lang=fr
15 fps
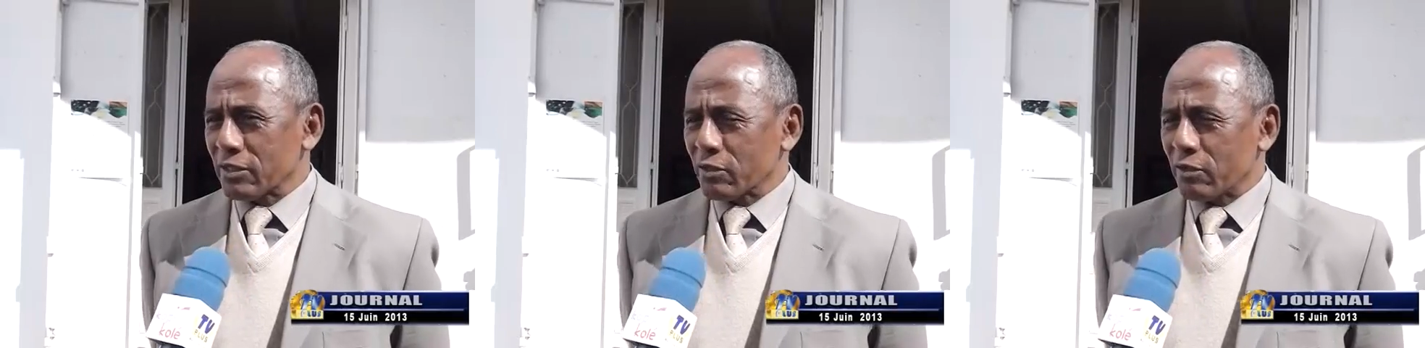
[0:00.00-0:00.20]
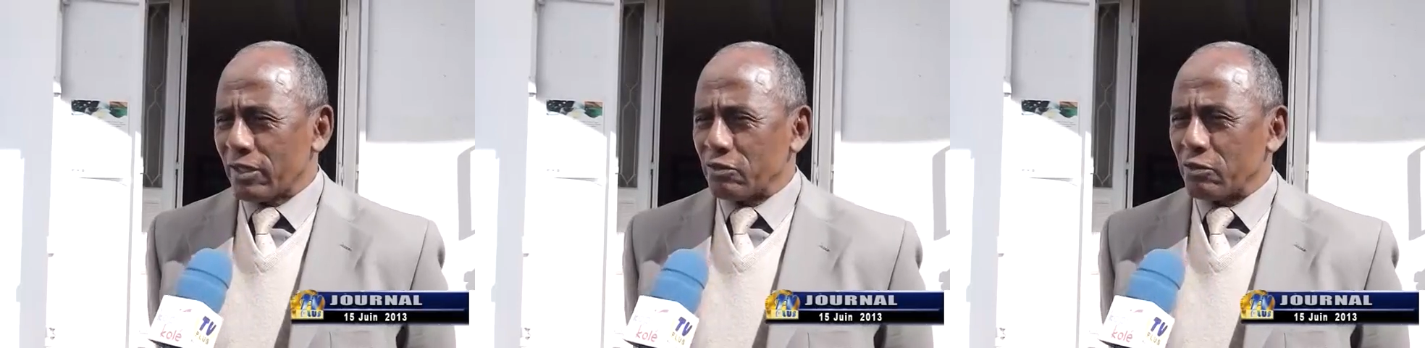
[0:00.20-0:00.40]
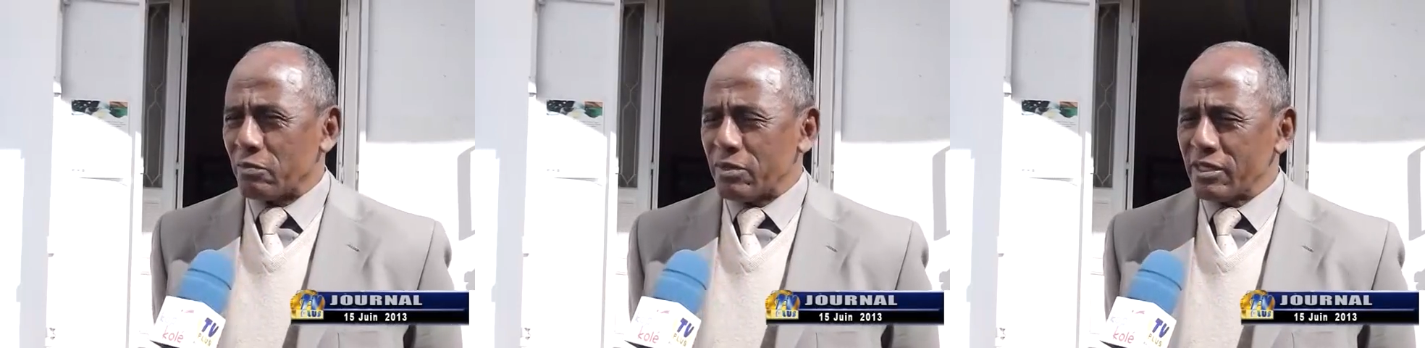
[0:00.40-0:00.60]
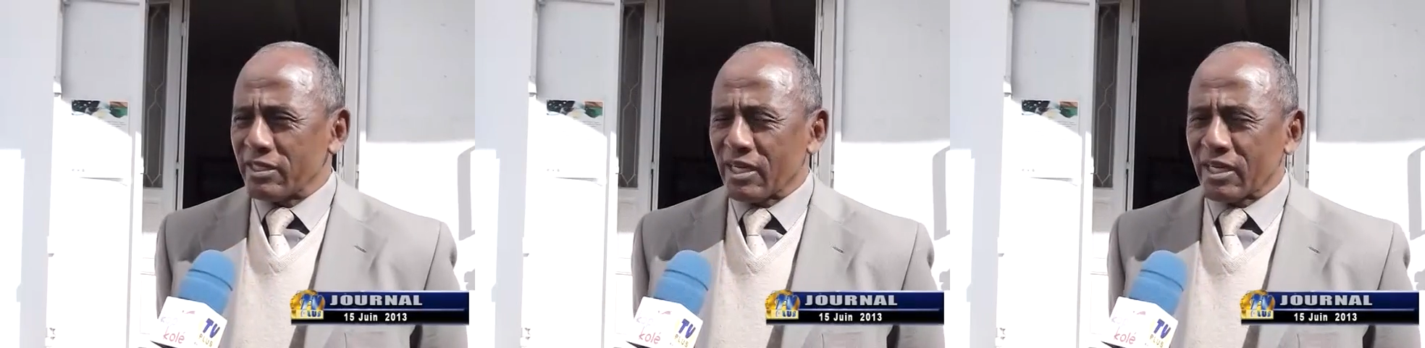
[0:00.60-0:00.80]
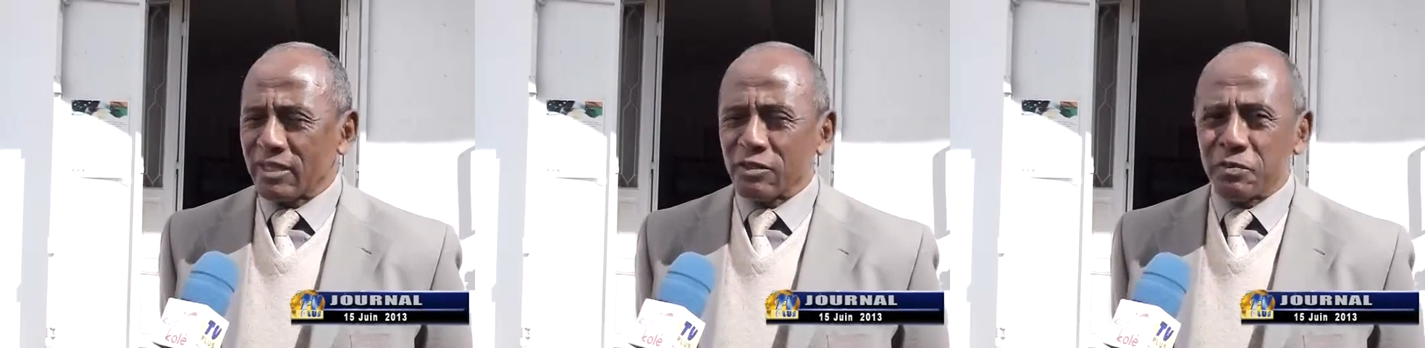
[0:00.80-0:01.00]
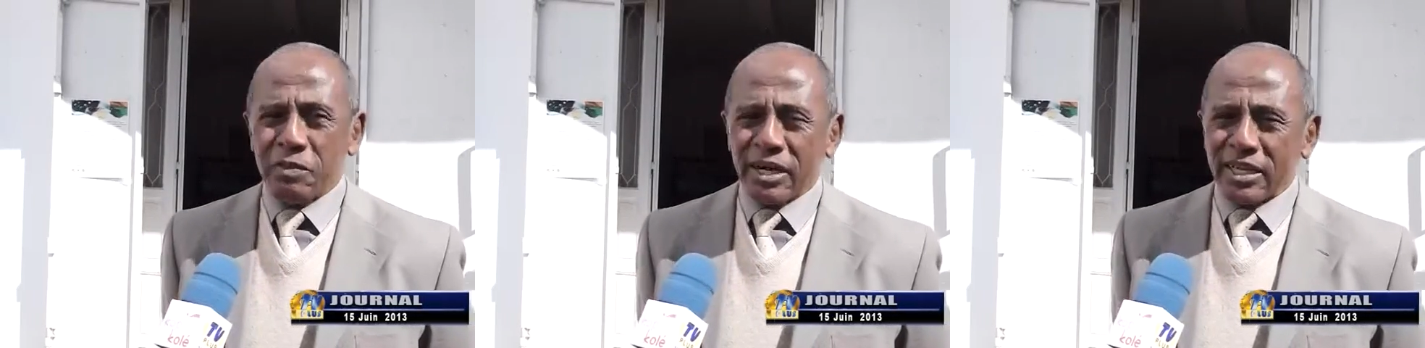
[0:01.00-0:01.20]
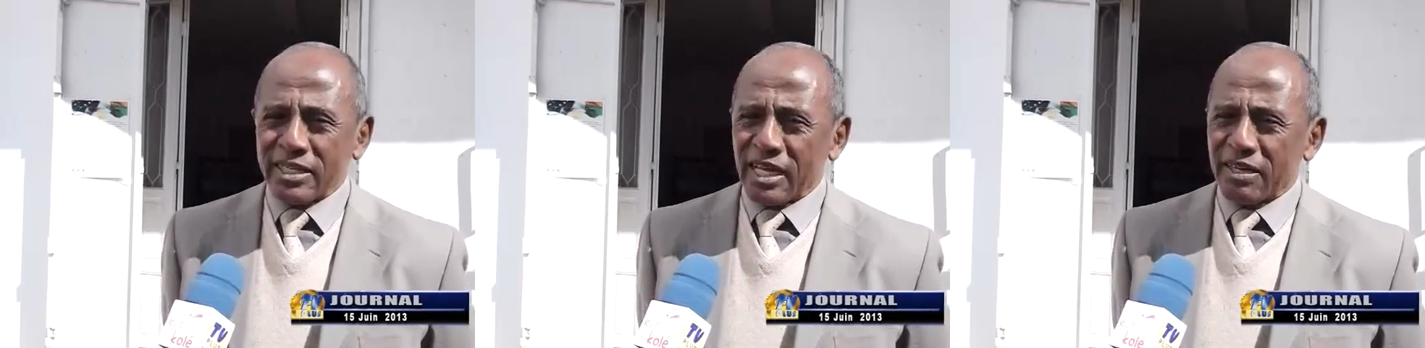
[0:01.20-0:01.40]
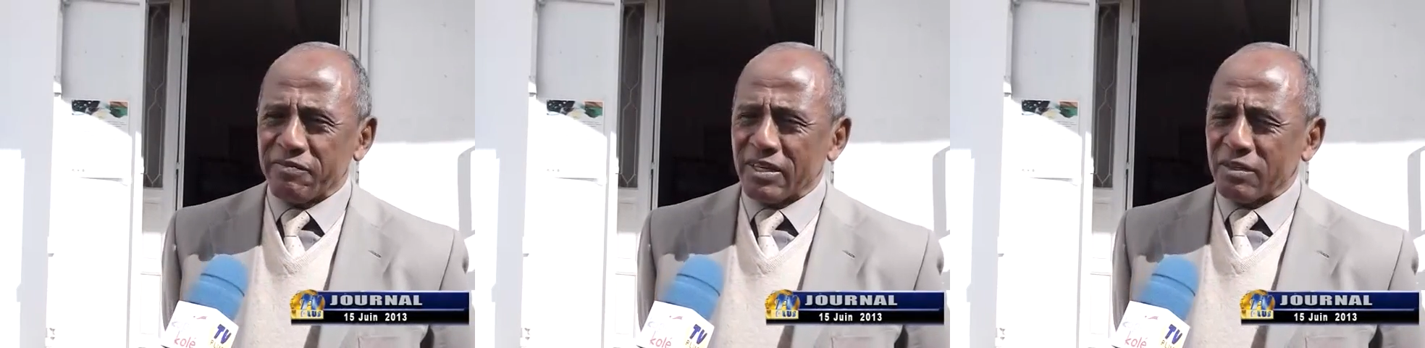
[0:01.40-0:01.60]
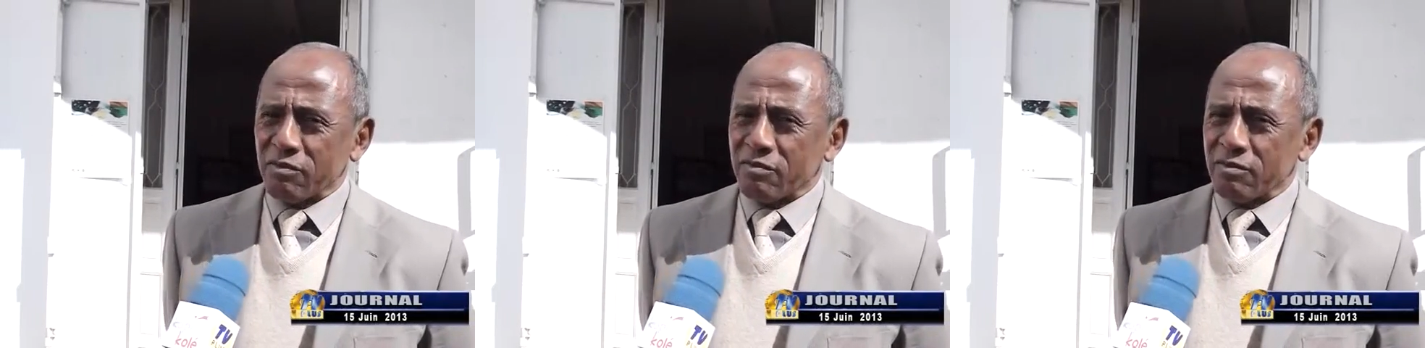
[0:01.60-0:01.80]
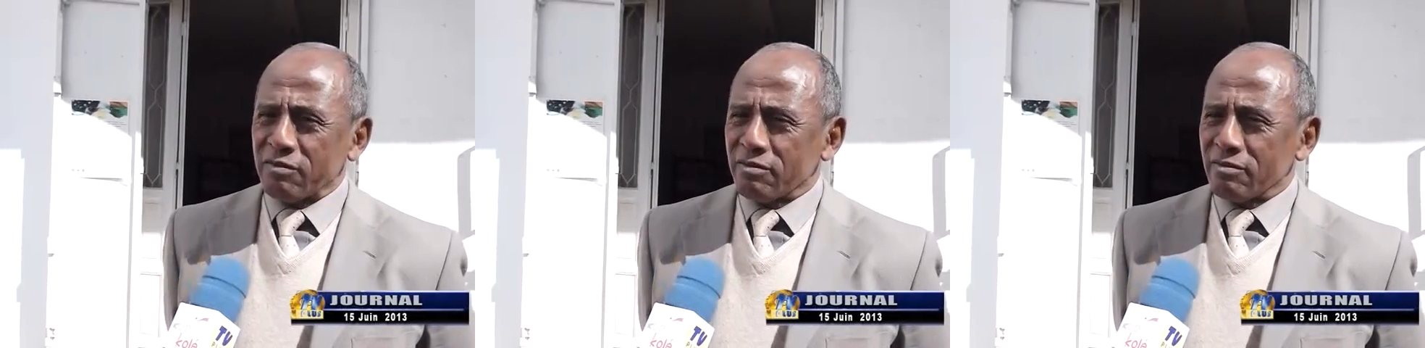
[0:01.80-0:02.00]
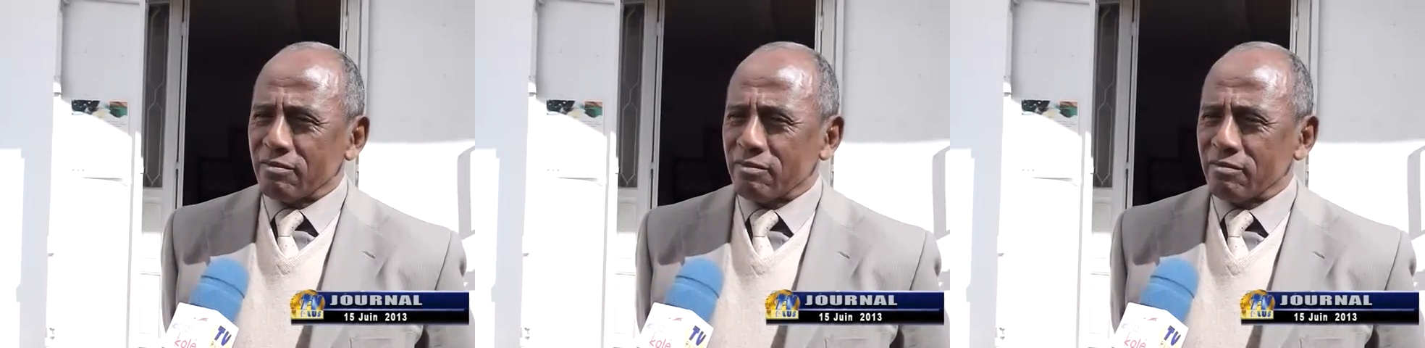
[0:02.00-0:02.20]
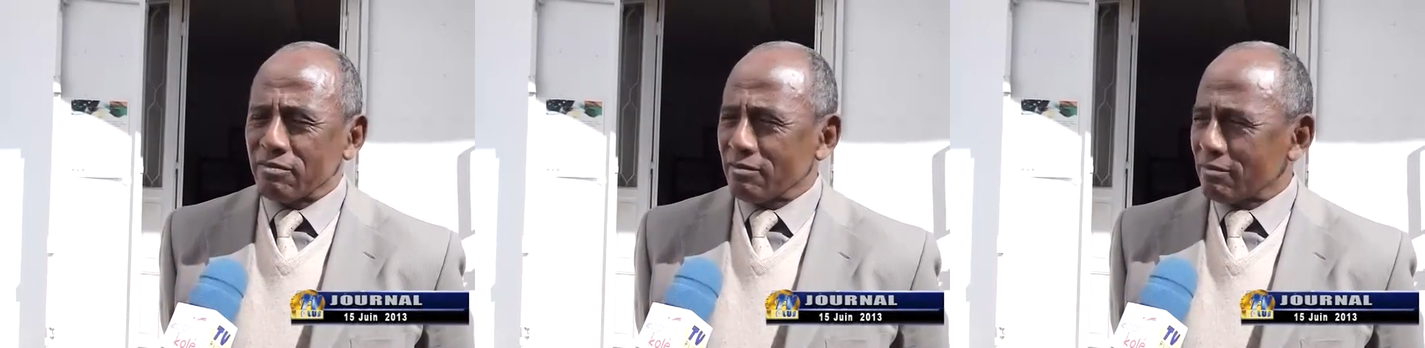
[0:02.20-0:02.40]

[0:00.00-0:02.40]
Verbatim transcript: parce qu'on les oblige à se marier avec euh,